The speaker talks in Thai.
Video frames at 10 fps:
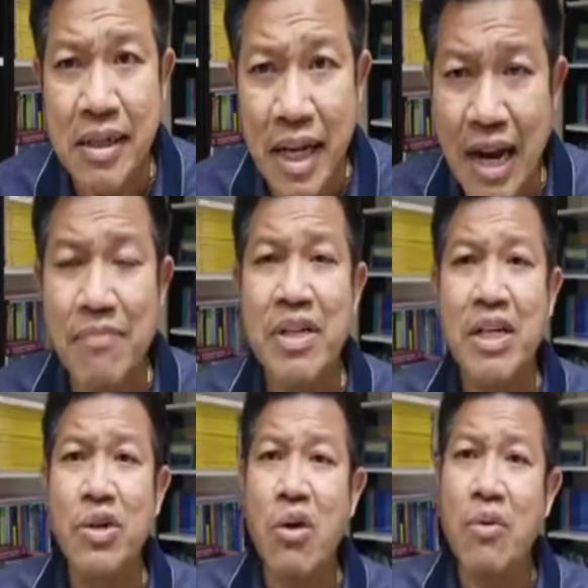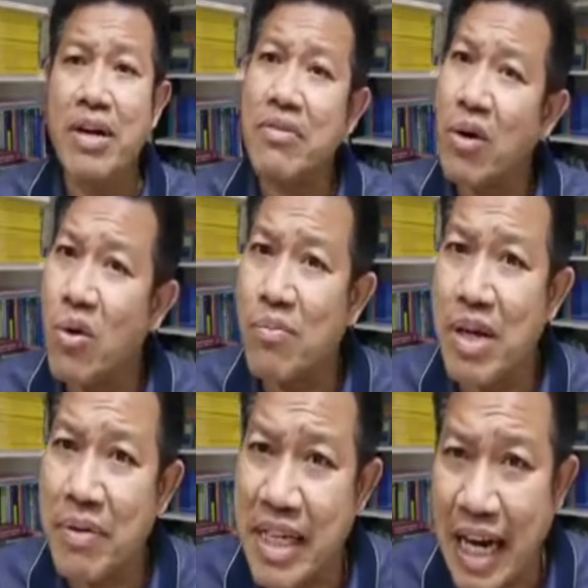นะครับยกเว้นว่าคุณ
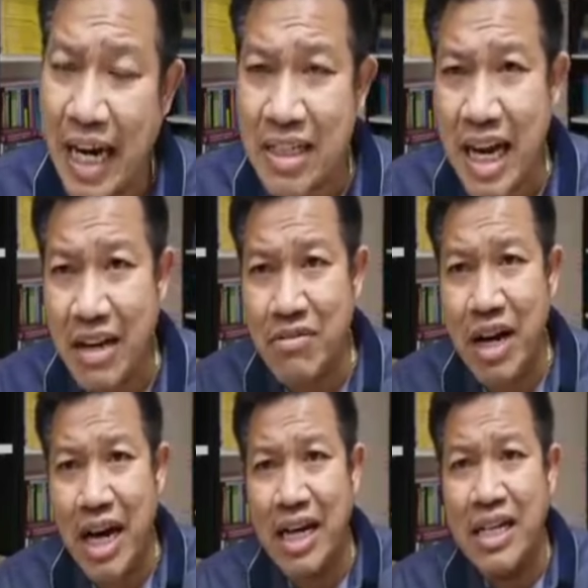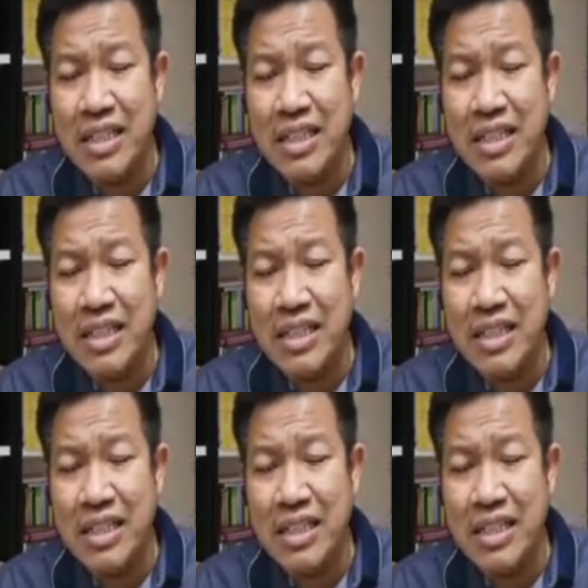มีพยานหลักฐานว่า